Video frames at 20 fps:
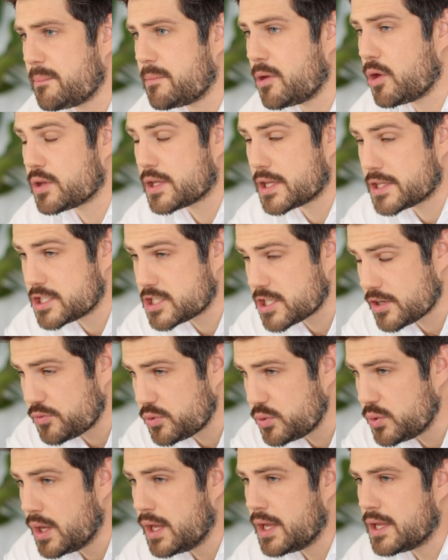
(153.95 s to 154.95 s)
mais on a déjà
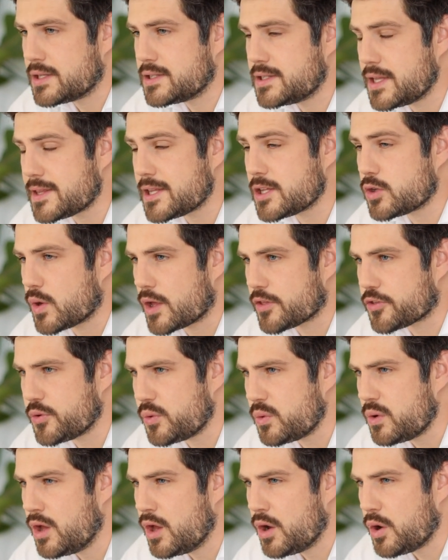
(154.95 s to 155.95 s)
vu des
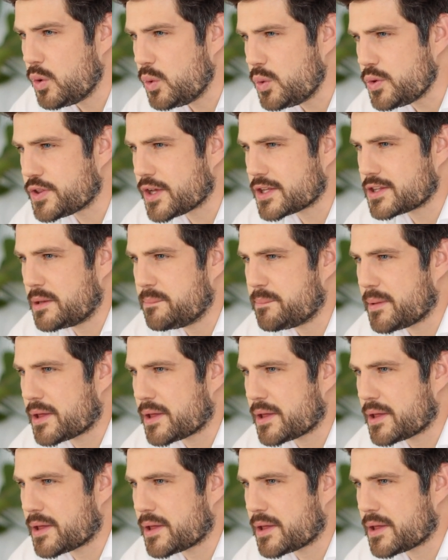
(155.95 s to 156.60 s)
situations où certaines